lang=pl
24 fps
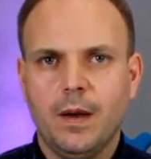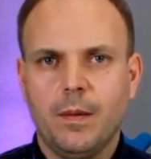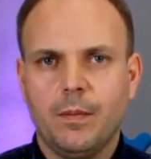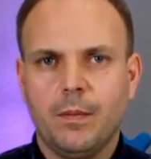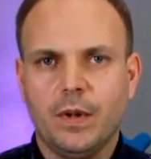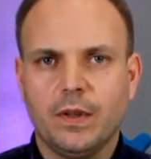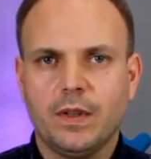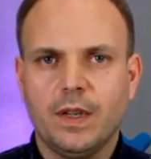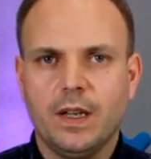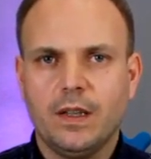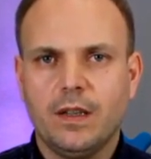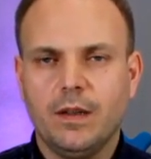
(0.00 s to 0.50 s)

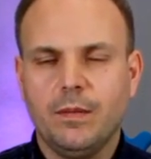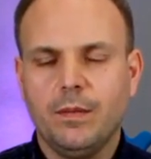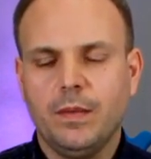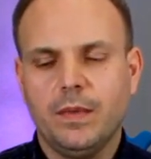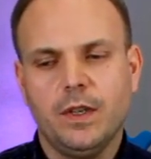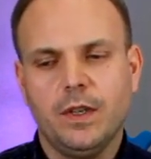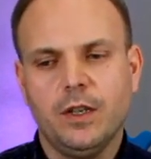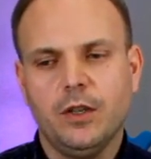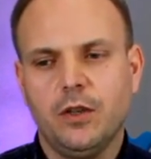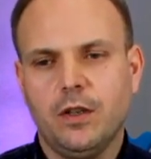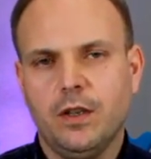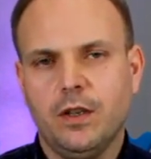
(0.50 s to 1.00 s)
Poza tym,
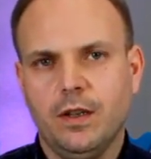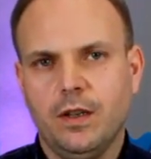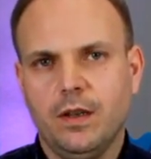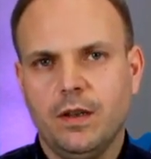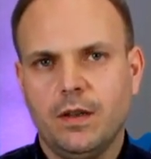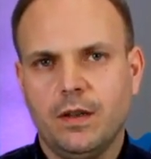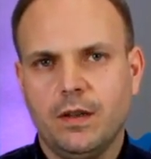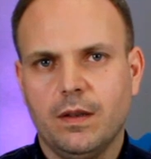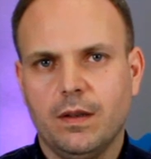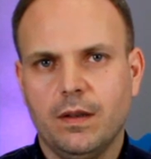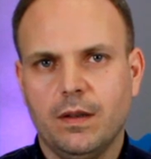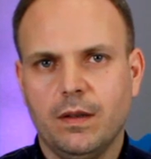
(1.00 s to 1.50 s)
jeśli
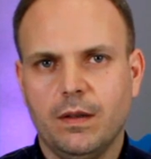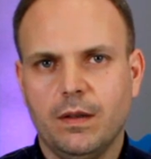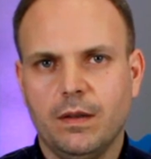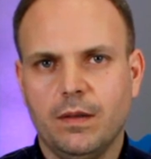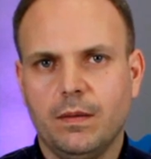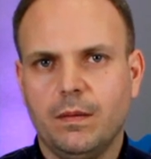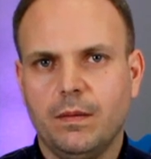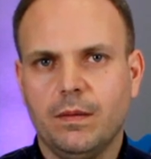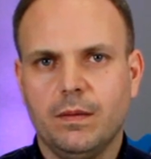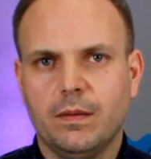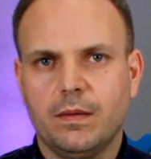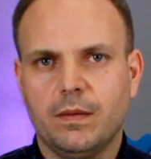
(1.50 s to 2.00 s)

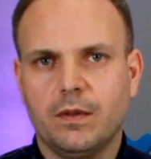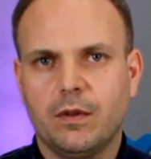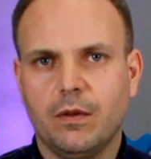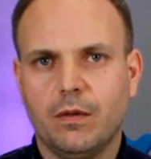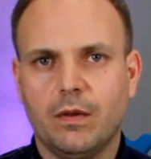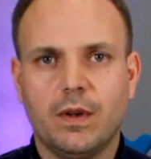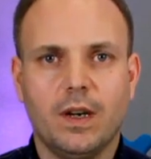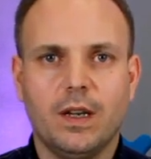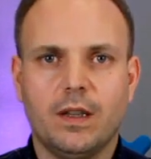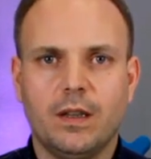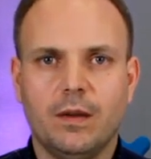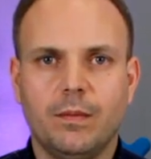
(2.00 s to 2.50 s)
z
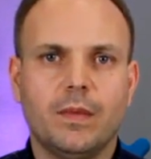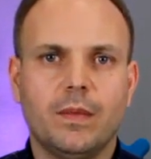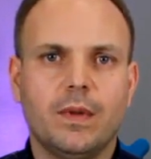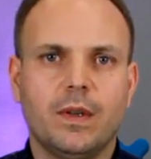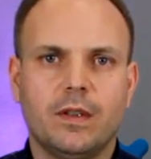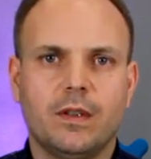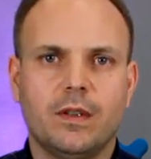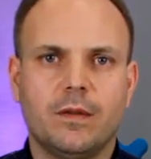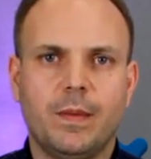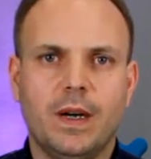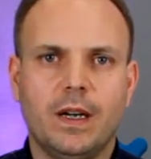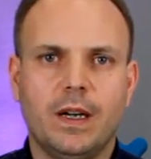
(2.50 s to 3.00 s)
konkretnym
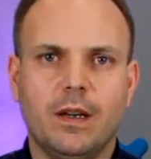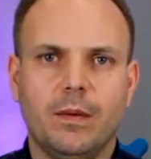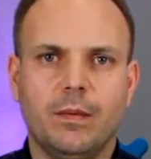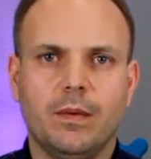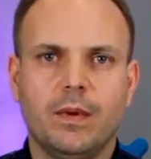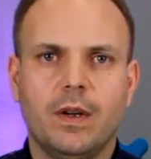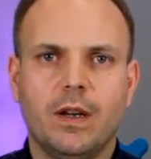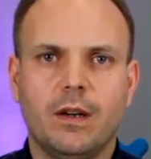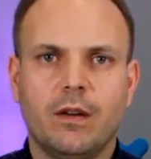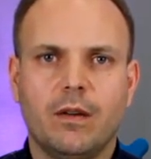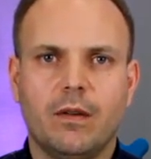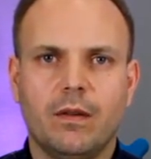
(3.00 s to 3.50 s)
smakiem
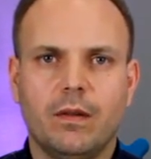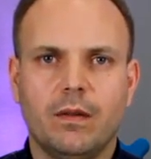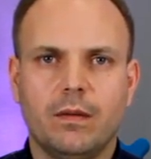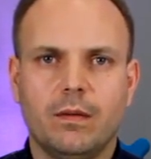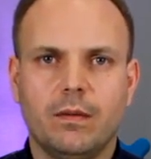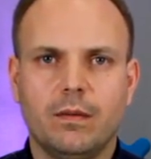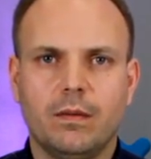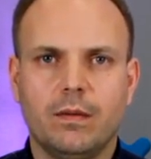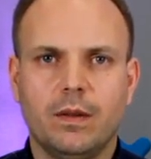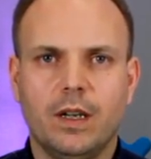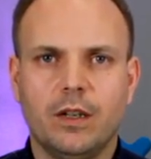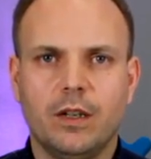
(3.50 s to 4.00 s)

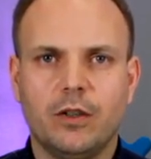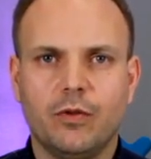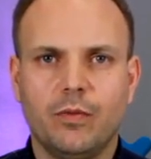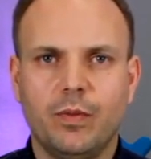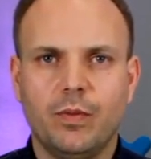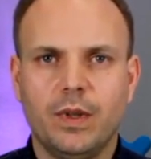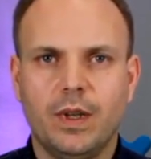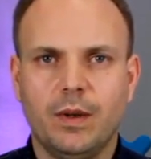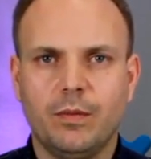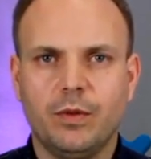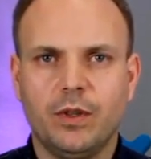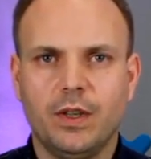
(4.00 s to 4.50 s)

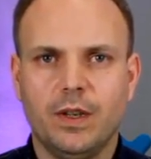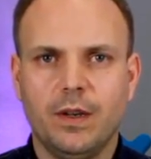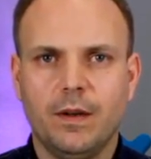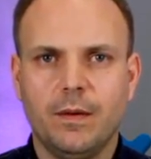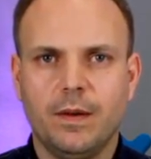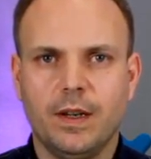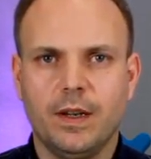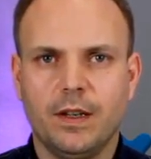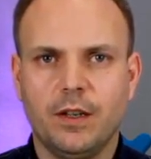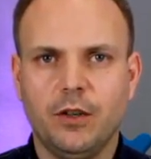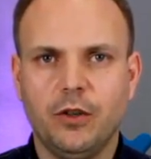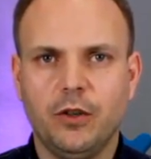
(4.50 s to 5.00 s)
kojarzyłby nam się
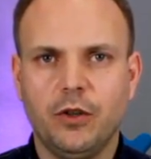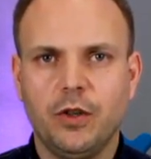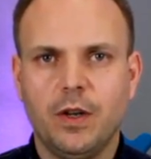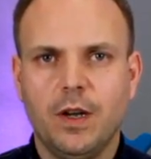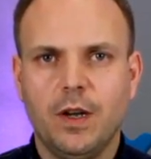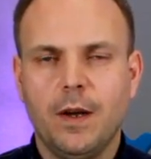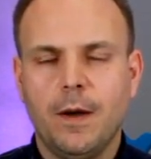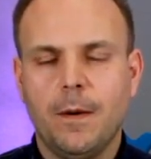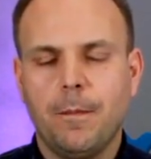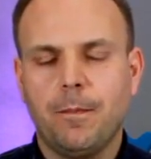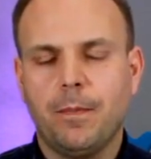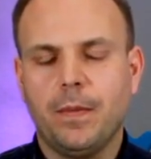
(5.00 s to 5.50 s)
jakieś
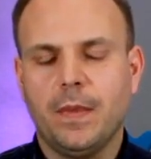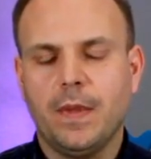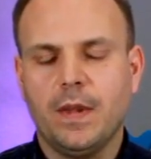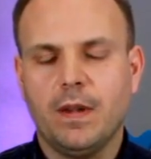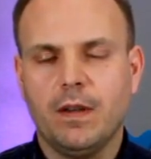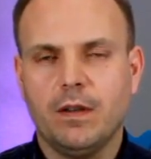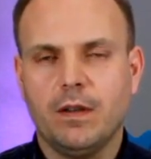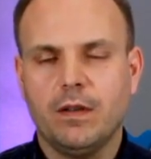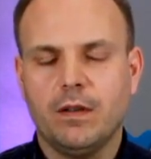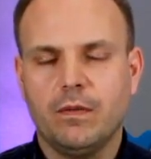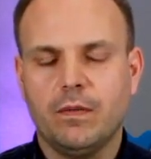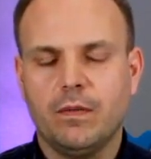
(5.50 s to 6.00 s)

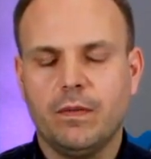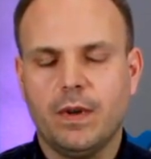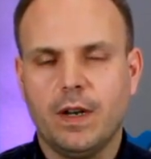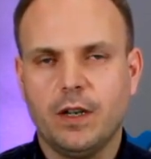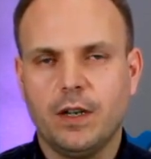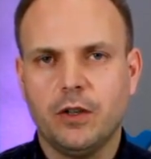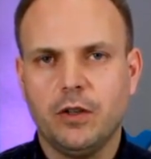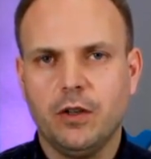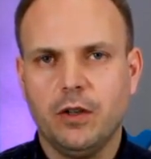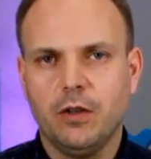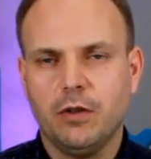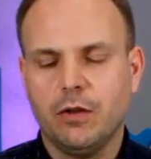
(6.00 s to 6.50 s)
mm,
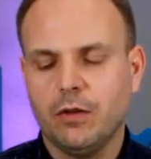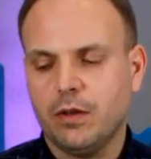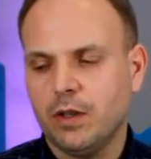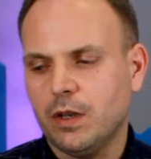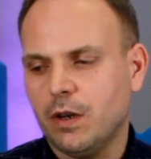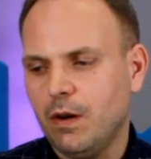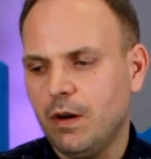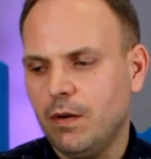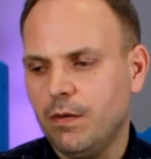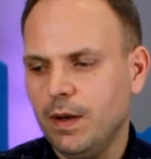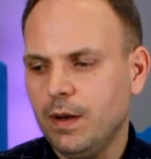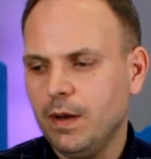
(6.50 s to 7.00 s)
wrażenie
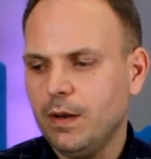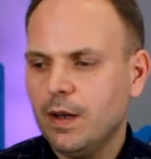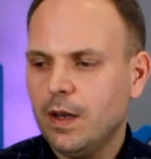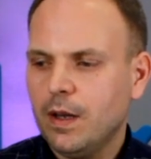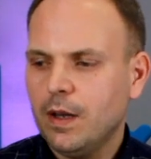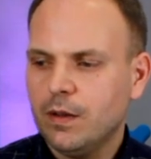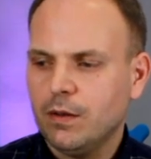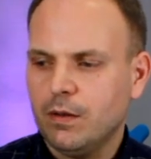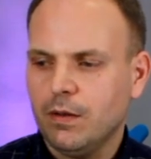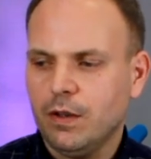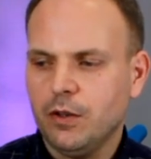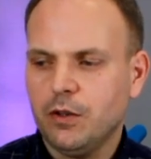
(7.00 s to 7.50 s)
dotykowe,
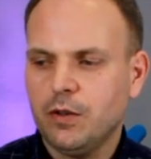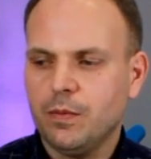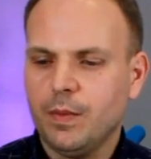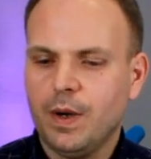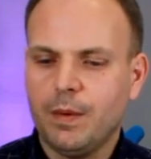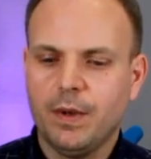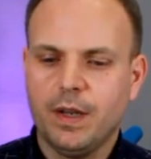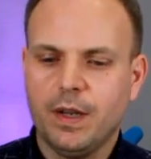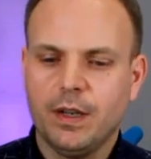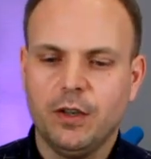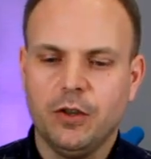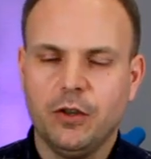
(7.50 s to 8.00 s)
to jeśli
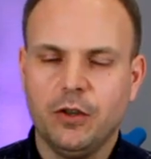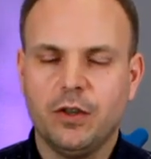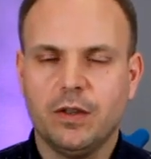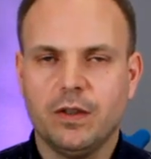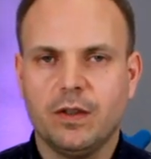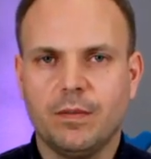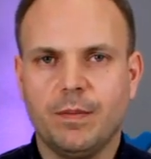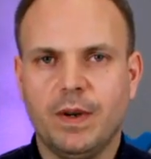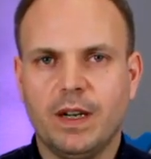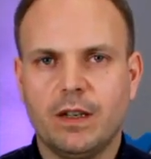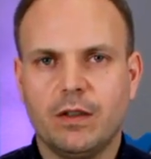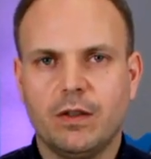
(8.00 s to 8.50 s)
mamy jakiś
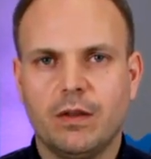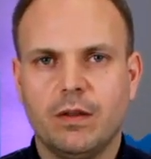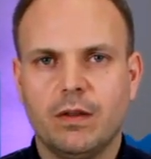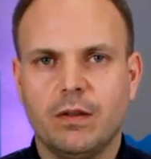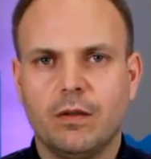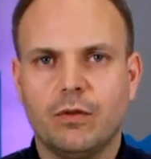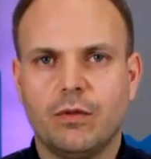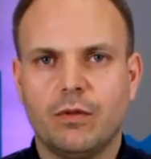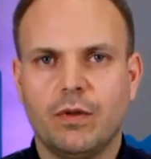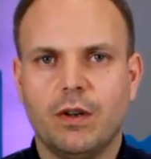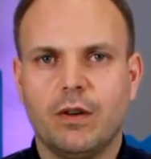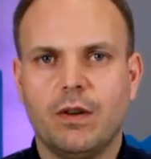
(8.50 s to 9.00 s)
smak,
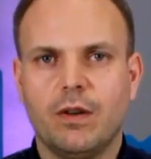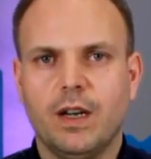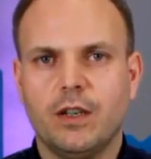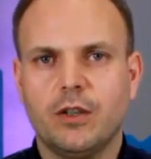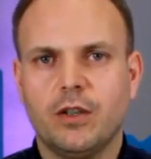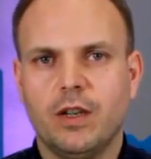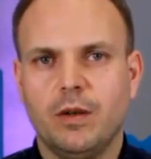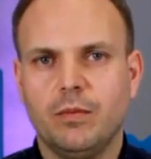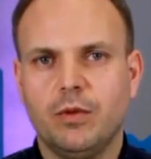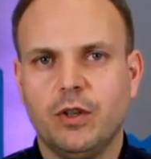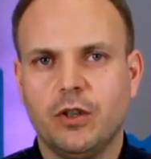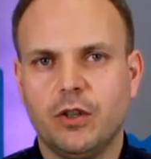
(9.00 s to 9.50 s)
który kojarzy
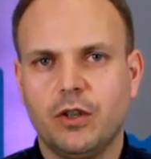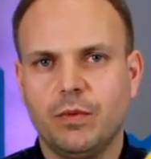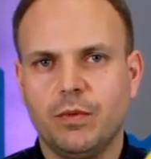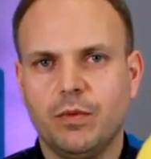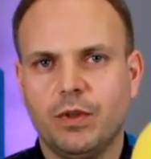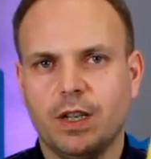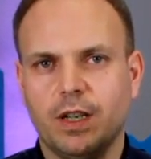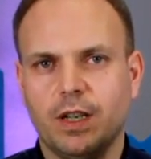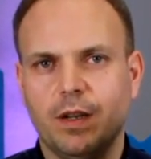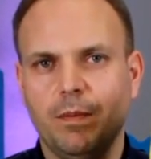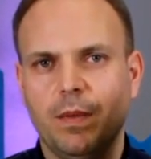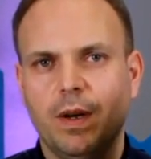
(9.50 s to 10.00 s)
nam się z czymś
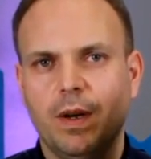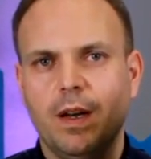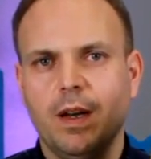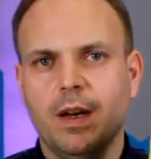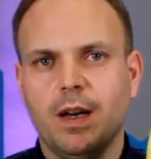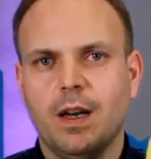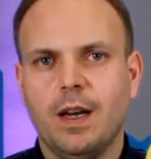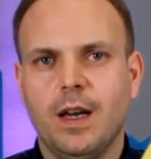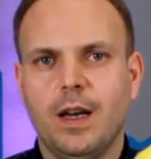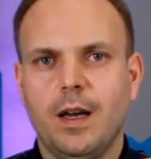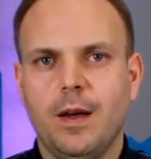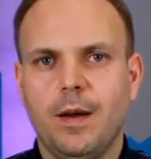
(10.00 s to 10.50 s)
takim
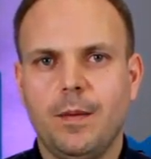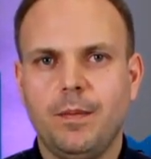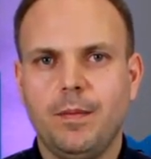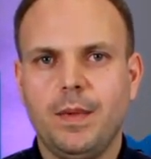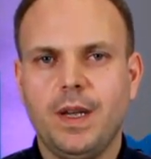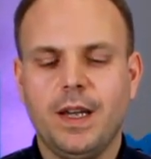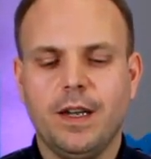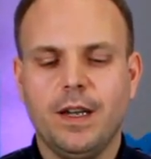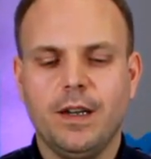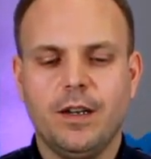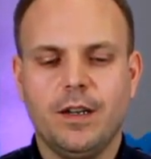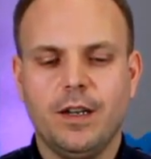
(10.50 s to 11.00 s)

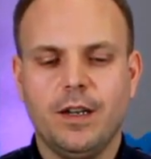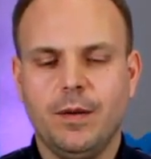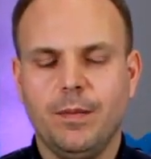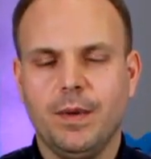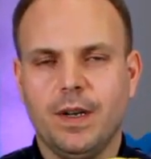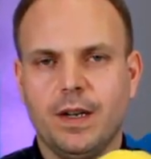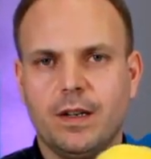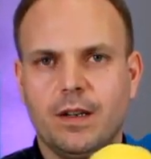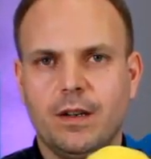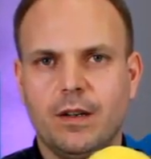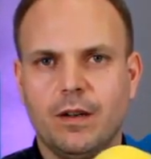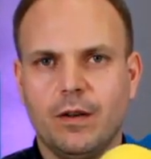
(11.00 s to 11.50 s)
miękkim,
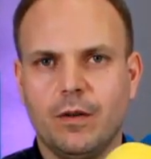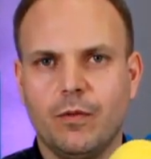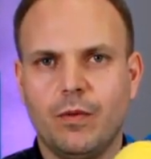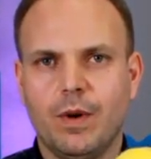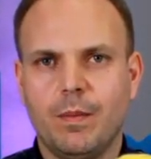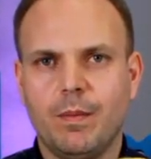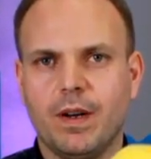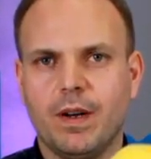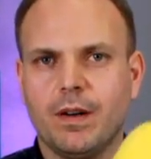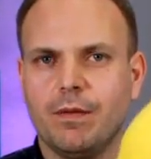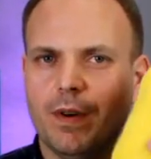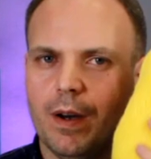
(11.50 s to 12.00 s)
jak
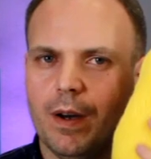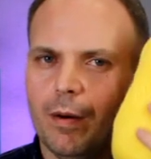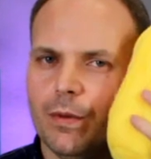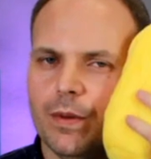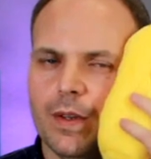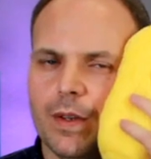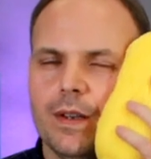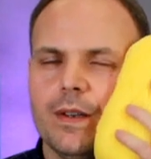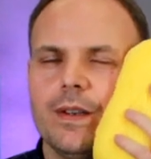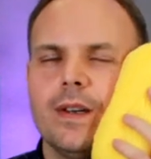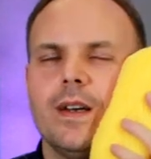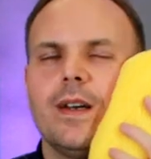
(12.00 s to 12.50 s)
kłębek
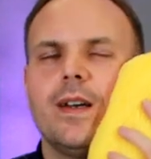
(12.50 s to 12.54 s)
wełny,